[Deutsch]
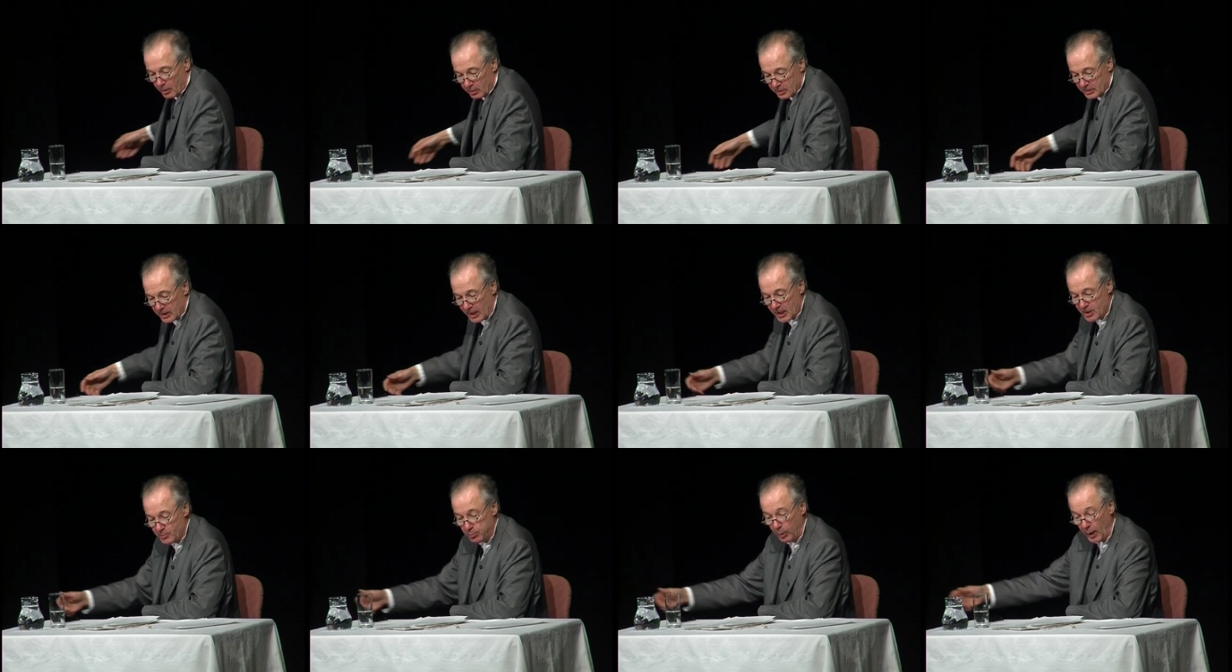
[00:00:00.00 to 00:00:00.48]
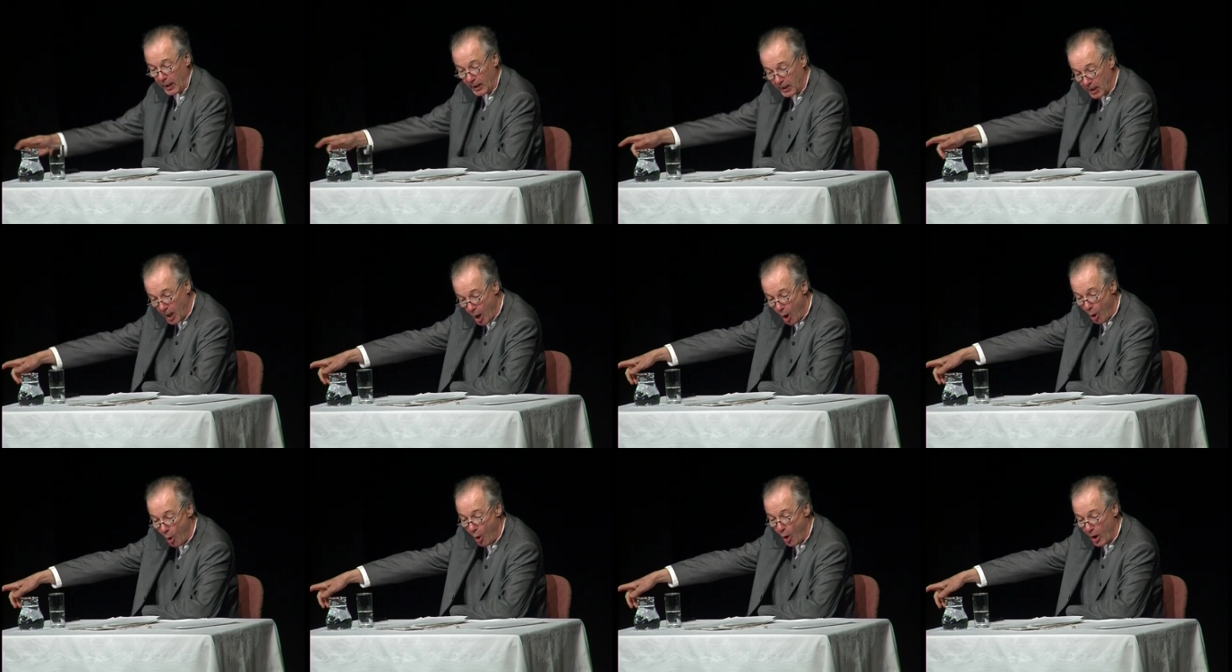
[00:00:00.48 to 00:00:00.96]
Und jetzt, wo er
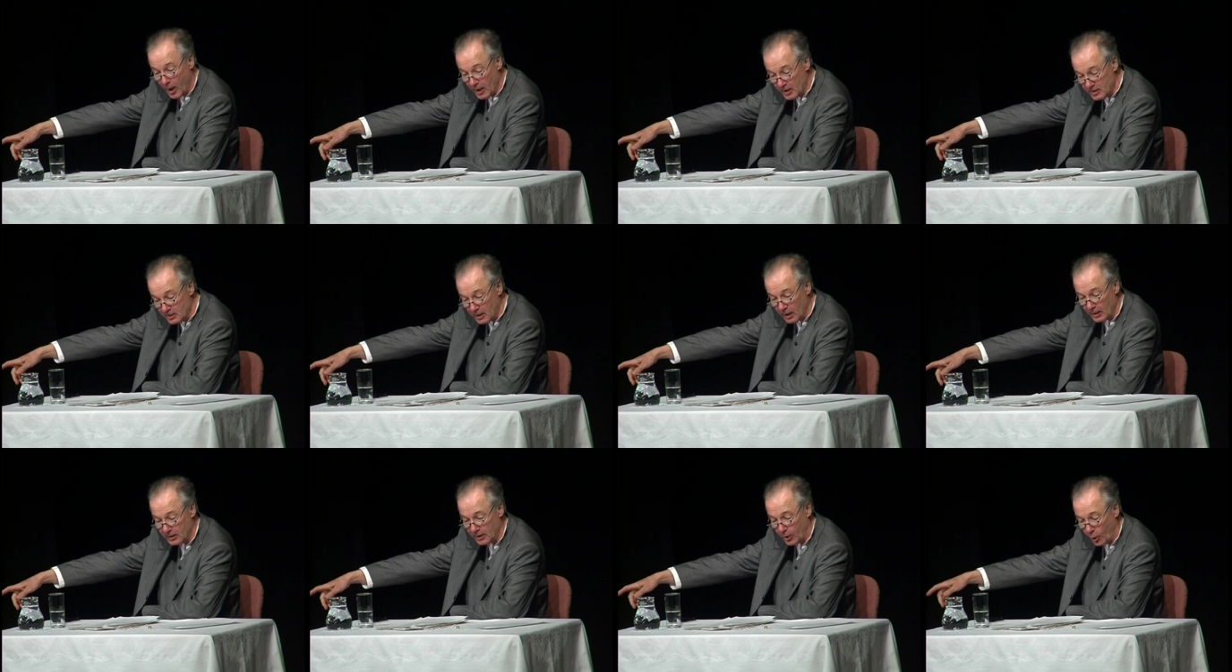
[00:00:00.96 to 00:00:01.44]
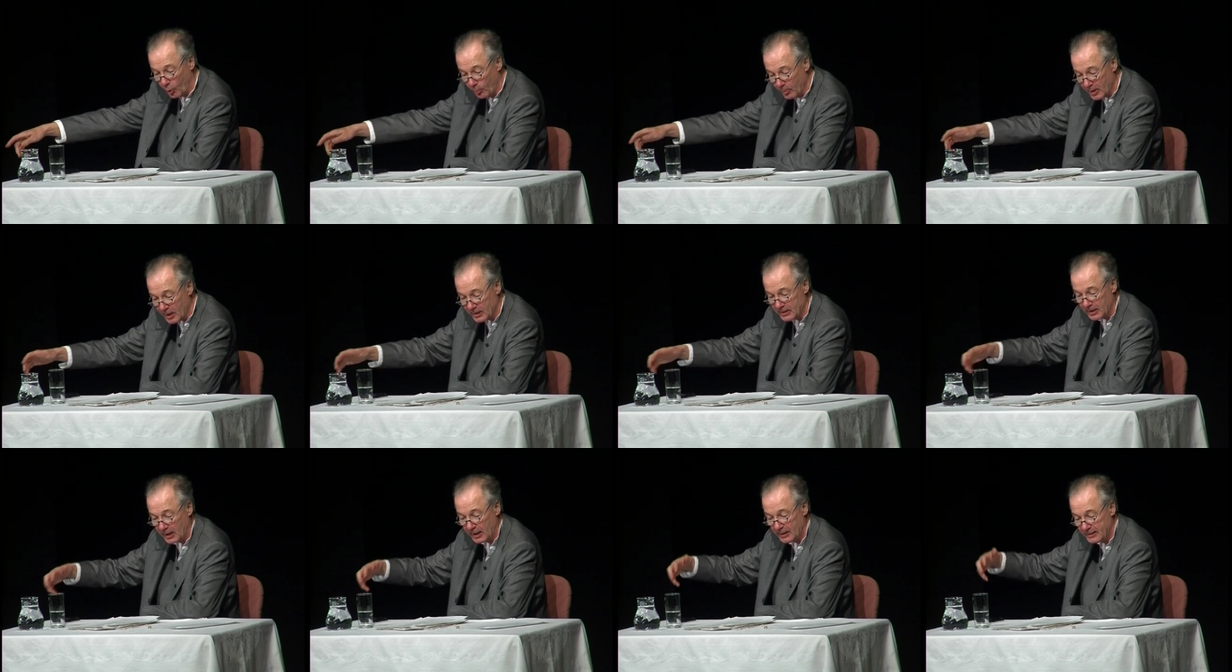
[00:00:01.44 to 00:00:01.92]
gekommen ist, ne, da kommen
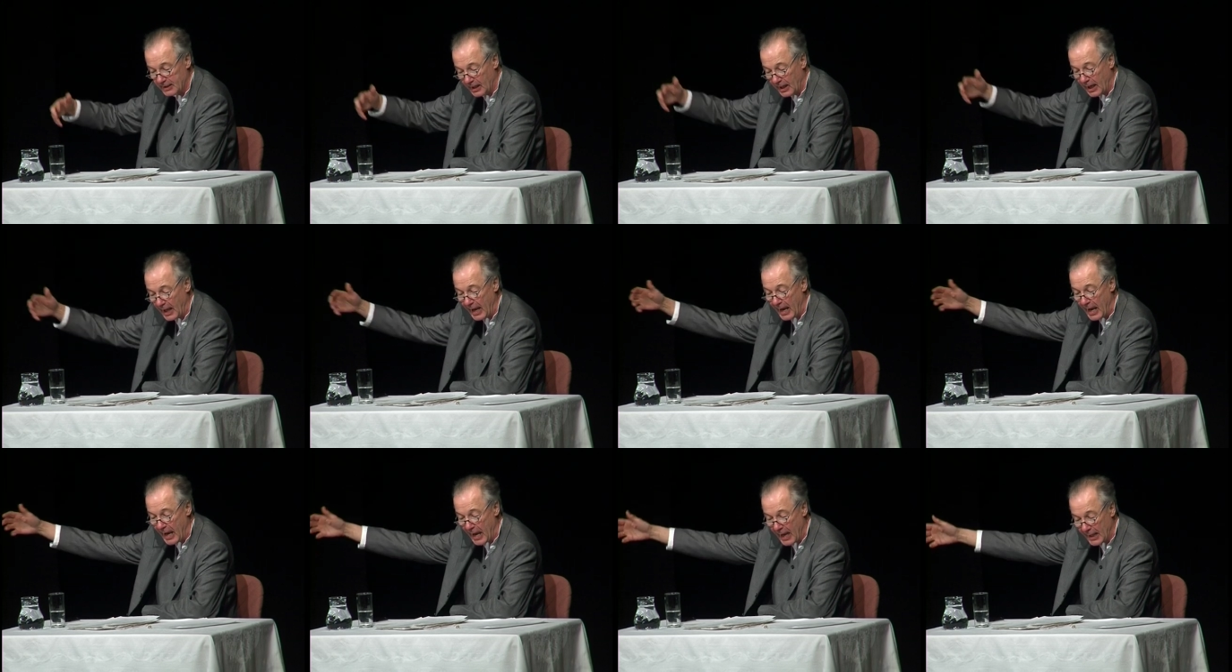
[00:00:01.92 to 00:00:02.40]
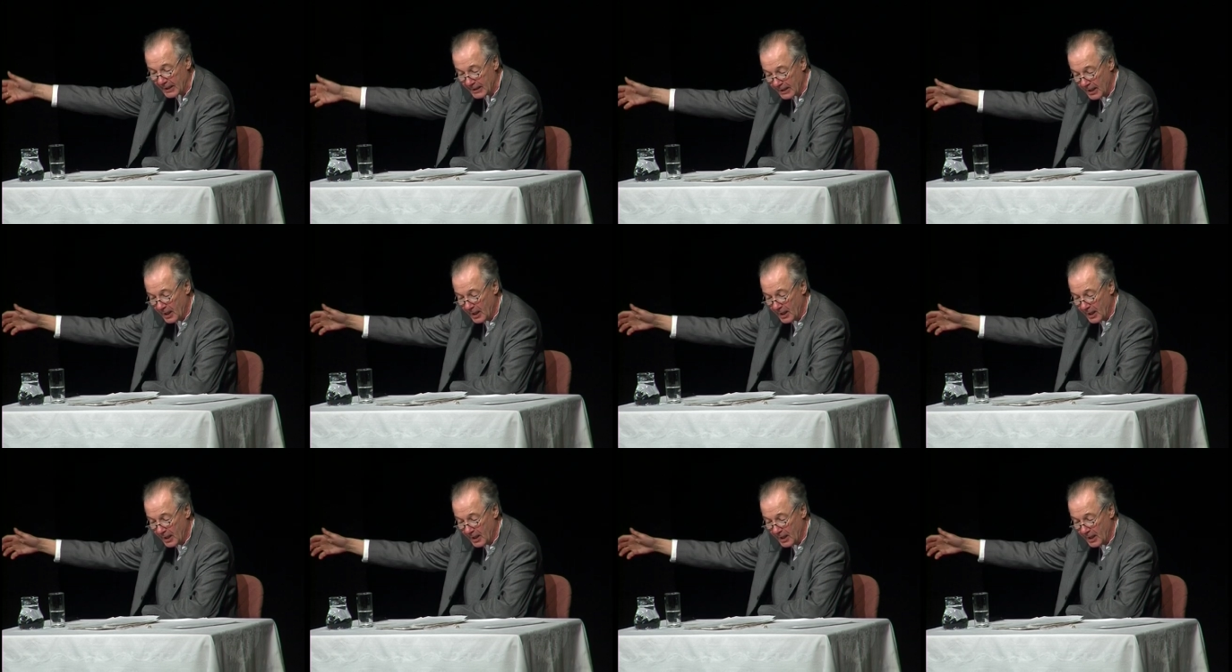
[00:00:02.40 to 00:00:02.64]
natürlich die Leute.